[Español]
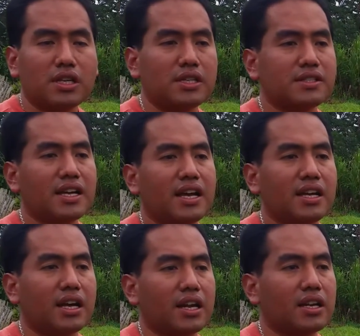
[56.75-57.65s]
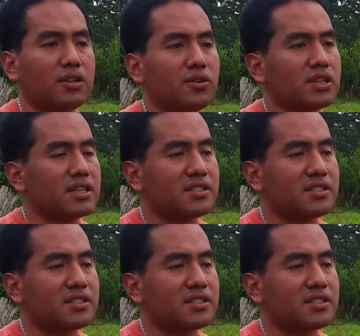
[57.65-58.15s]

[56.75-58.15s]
está en alrededor de